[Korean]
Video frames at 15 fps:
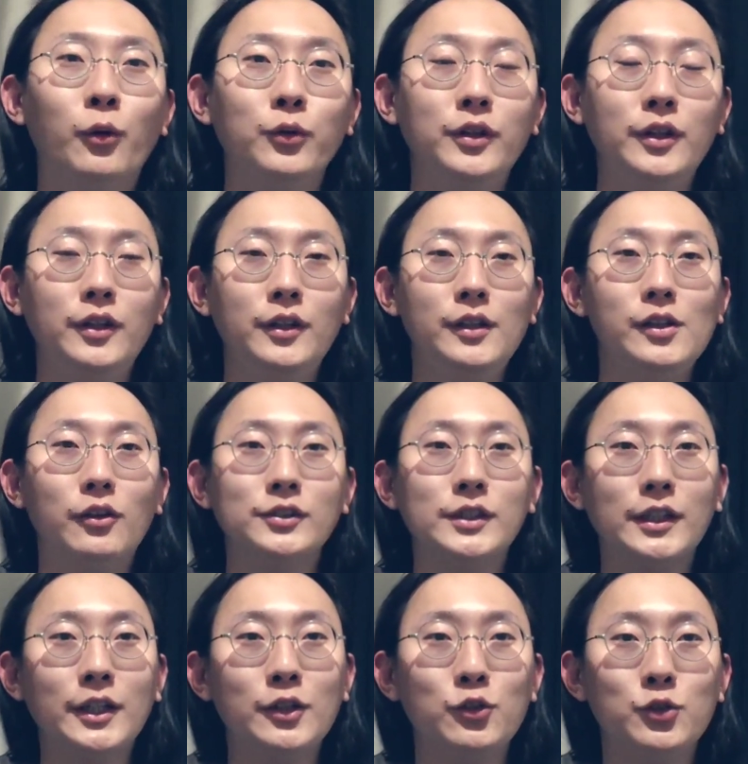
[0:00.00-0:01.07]
오늘
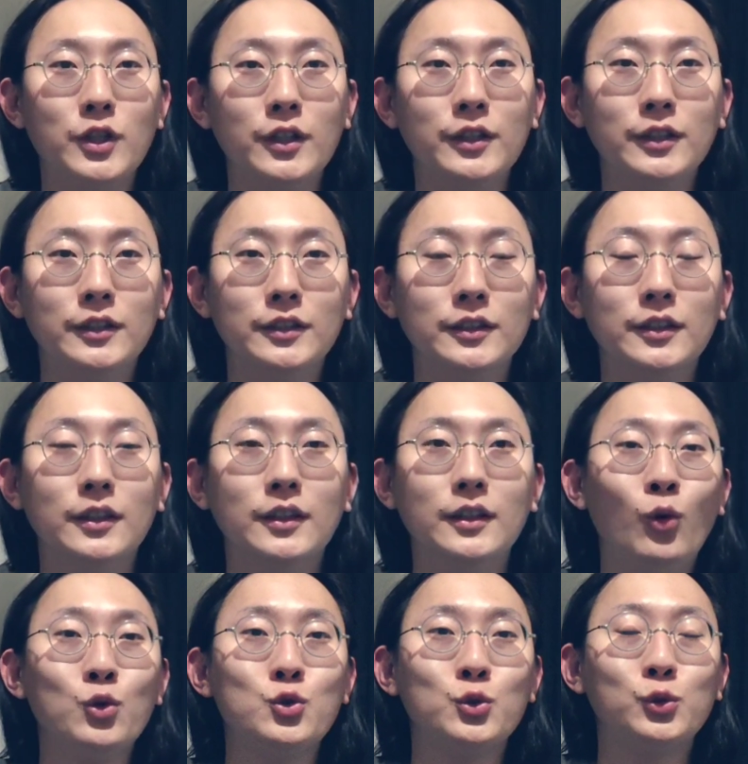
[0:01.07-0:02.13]
영상의 주제는
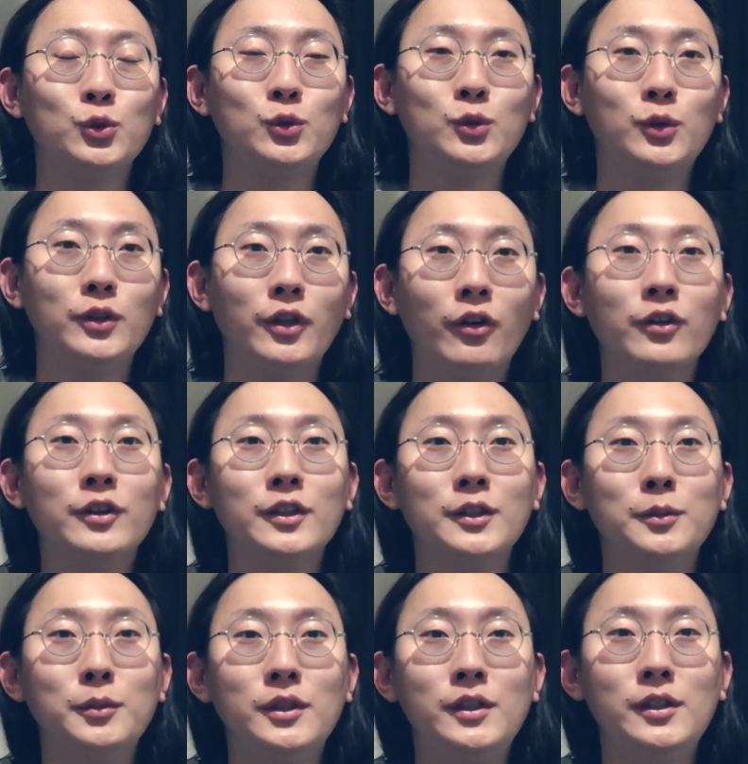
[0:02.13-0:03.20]
호주
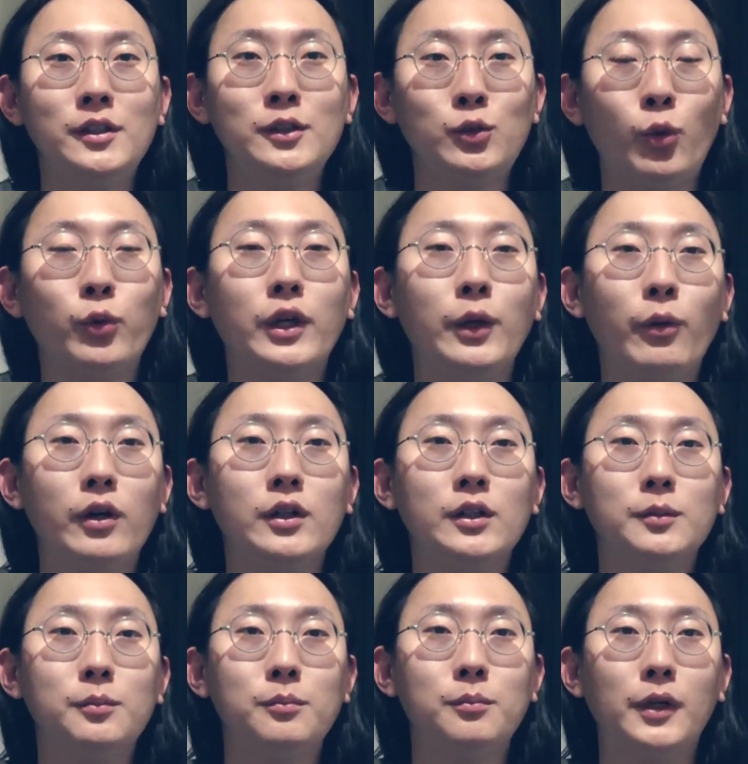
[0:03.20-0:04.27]
연금을 조기
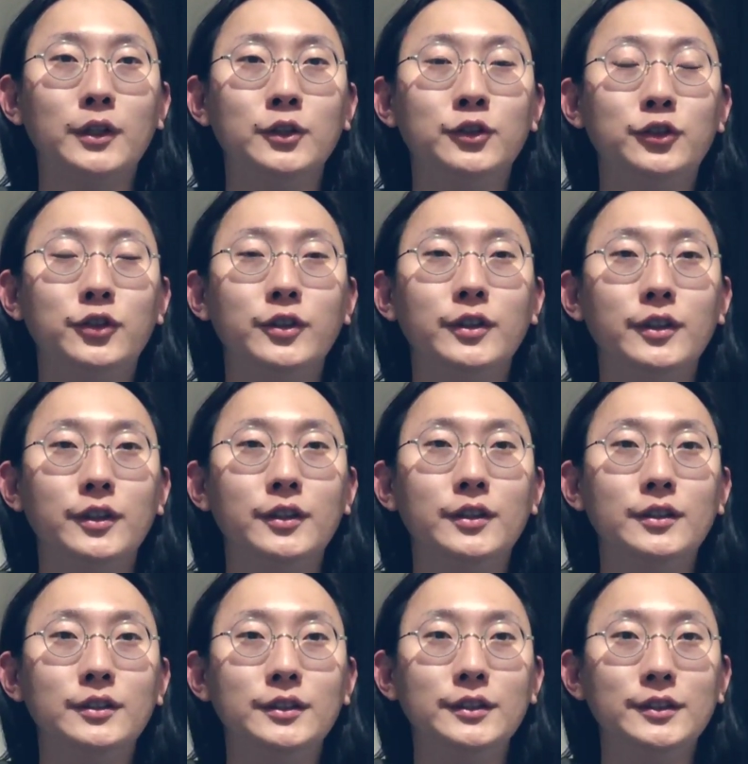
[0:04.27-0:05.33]
환급 받을 수
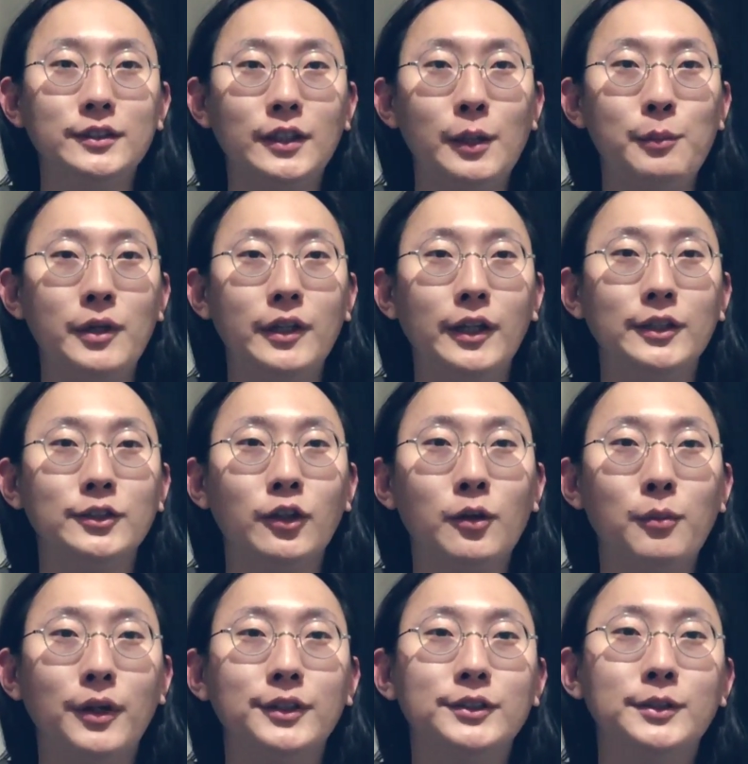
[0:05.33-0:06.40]
있는 시스템에
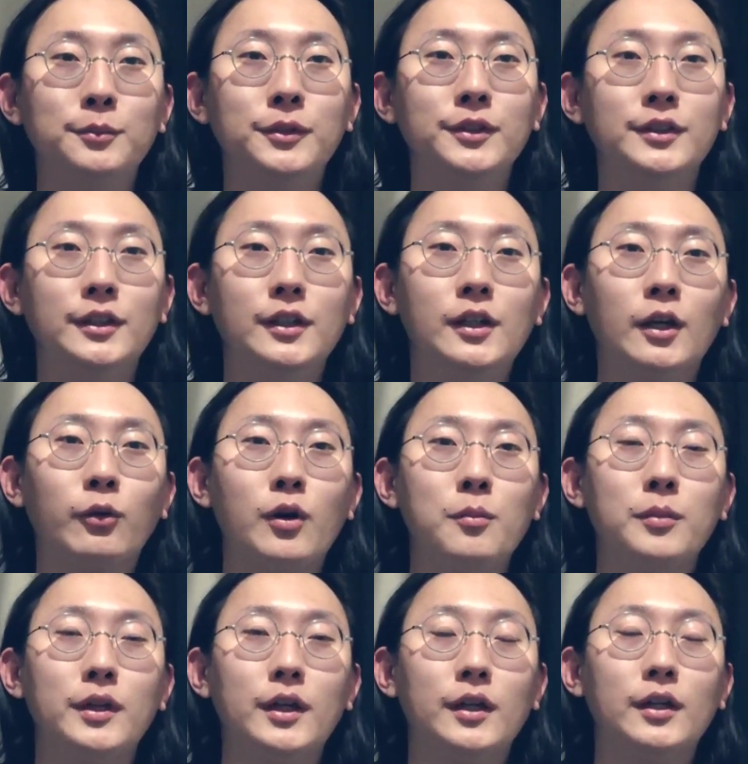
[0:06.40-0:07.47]
대해서 말씀을 드리려고
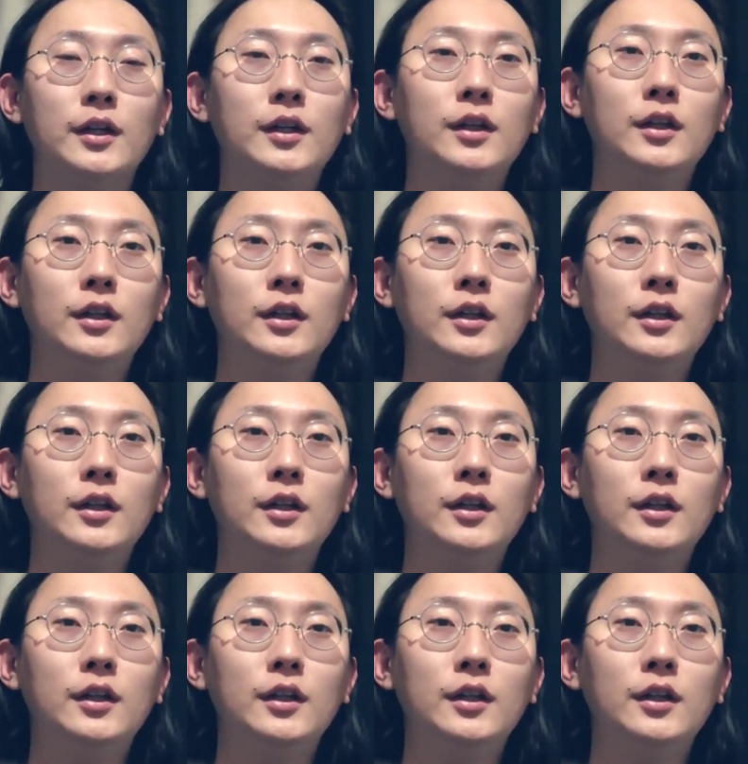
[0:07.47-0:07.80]
합니다.